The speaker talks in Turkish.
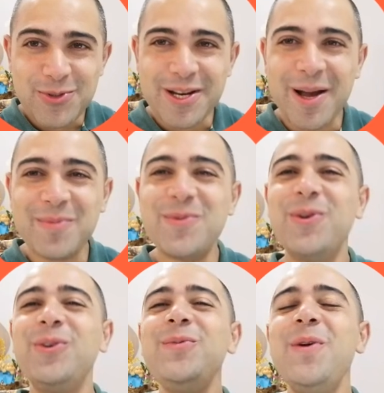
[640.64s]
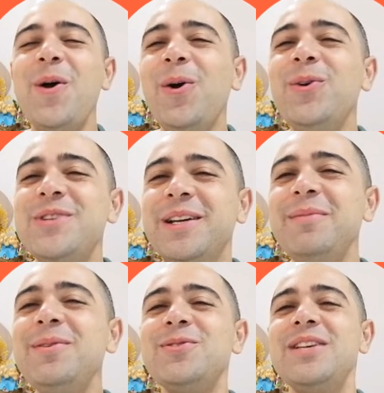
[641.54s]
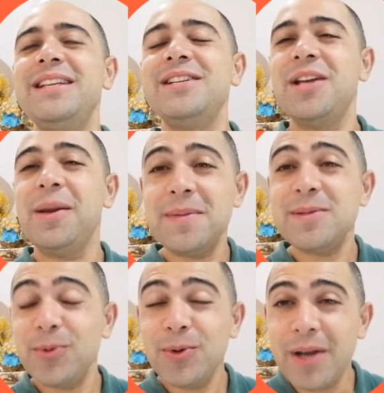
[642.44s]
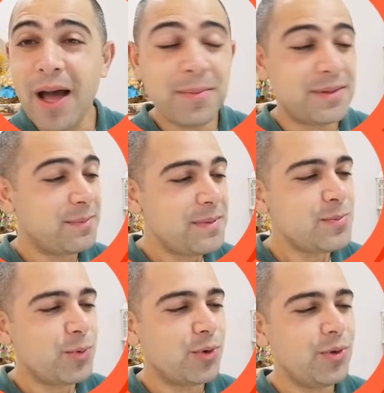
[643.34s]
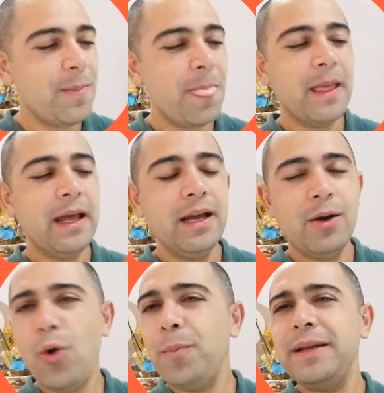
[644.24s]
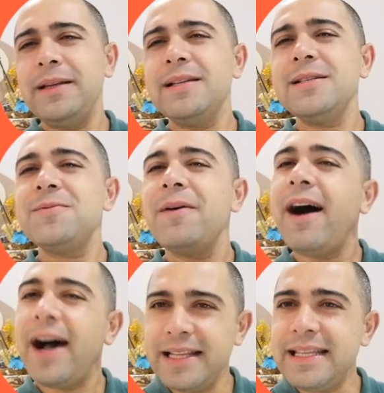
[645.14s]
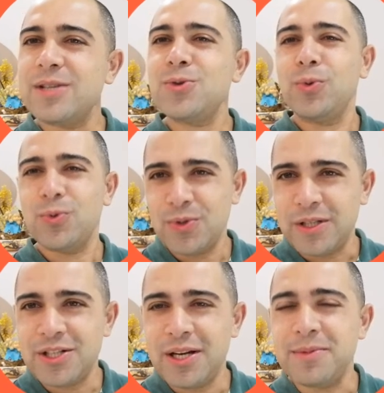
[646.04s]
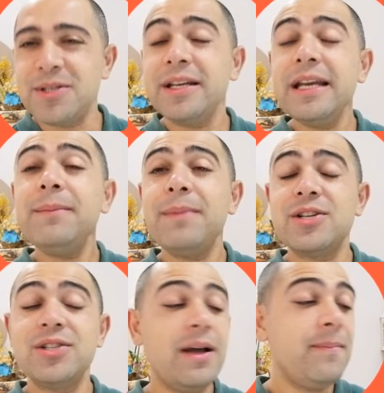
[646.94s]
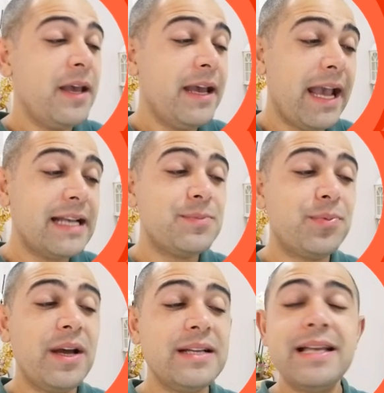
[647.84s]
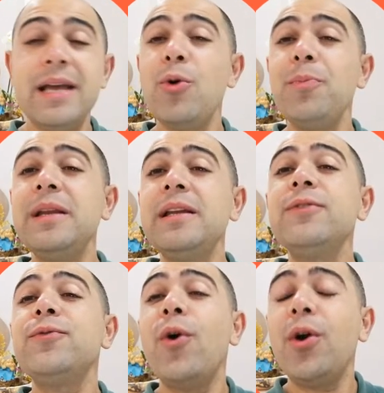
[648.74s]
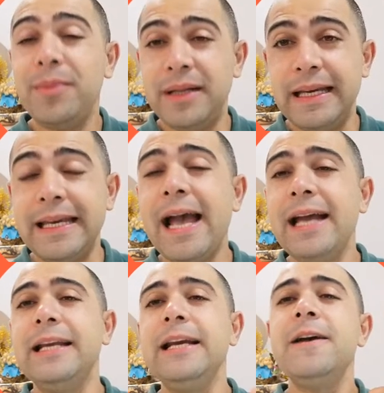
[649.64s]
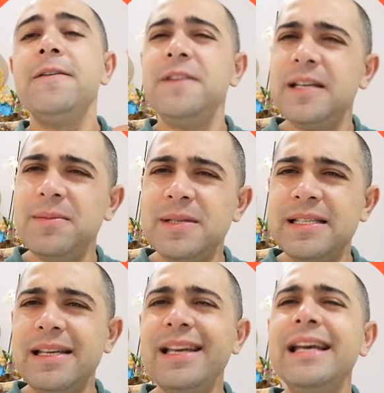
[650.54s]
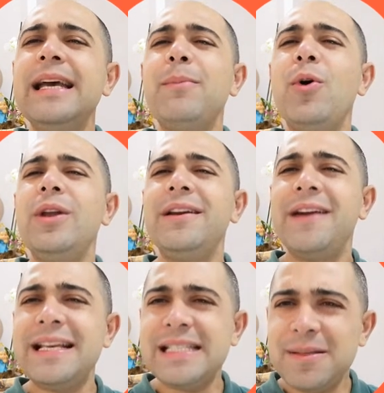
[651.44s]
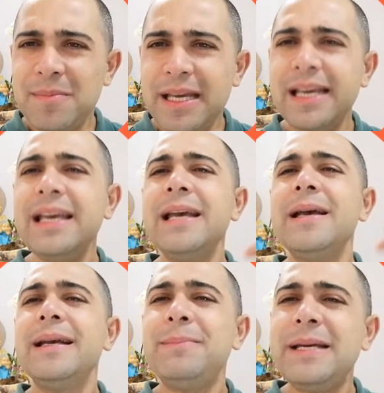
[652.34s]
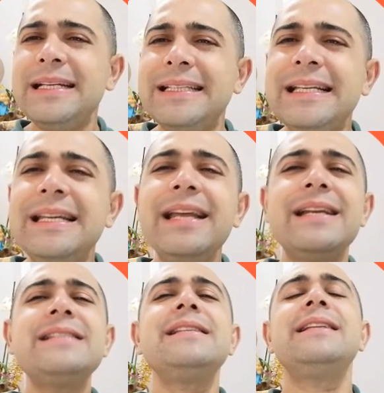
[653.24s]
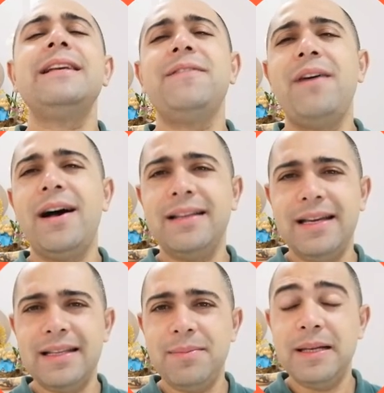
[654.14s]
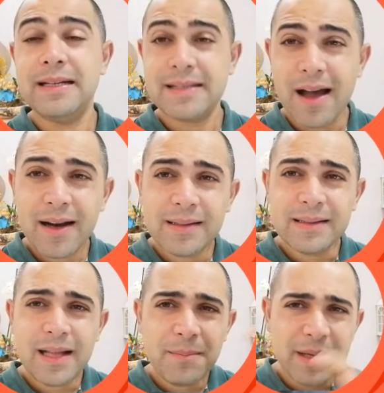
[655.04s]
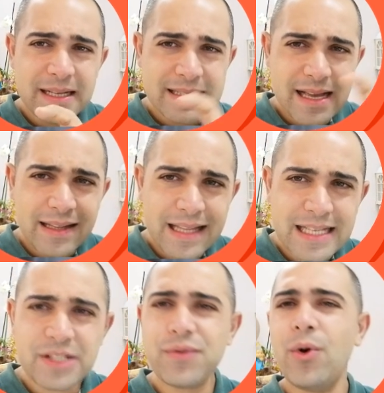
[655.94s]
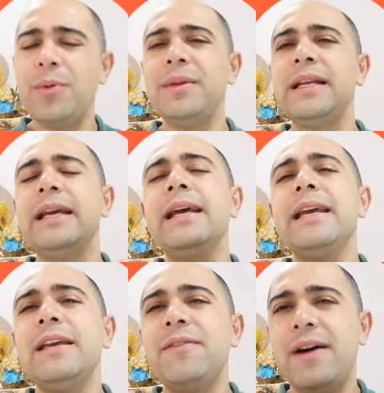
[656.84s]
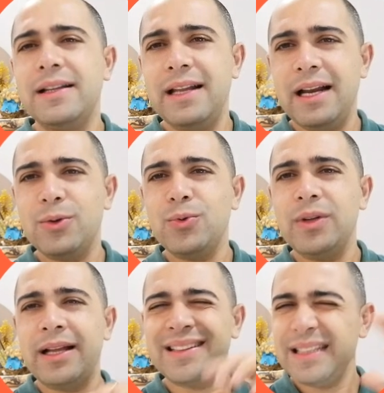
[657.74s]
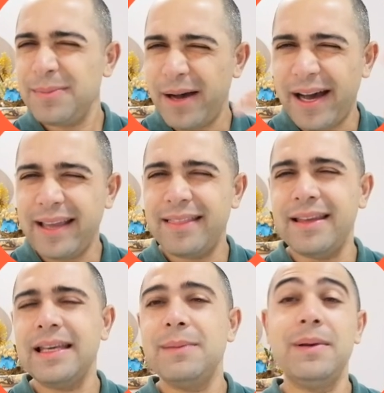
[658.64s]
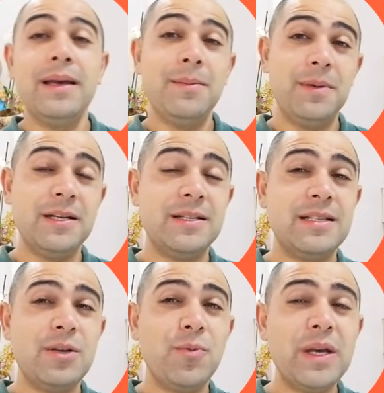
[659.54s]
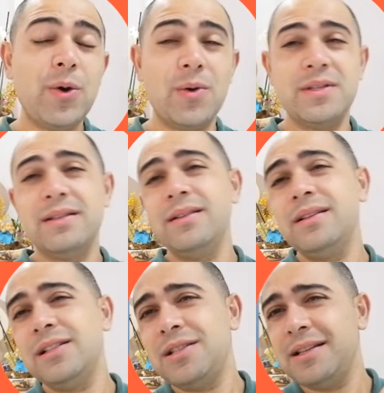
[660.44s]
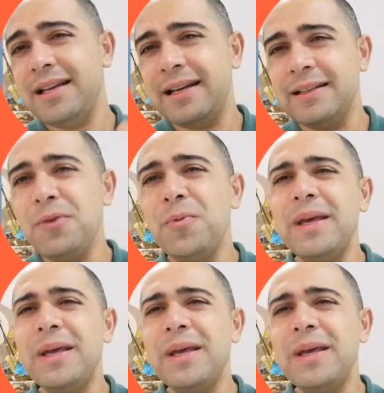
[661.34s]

önce ne yapıyorum? Öncelikle bir özet geçelim. Biz bugün ne yaptık? Biz bugün opinions ve ideas konusunu işlemiştik. İlk başta express an opinion formally yani fikrimizi böyle resmi bir dille nasıl ifade edebiliriz? Ardından biraz daha less formally ifadeler kullandık değil mi? I think gibi. Birincisinde we consider, işte diğerinde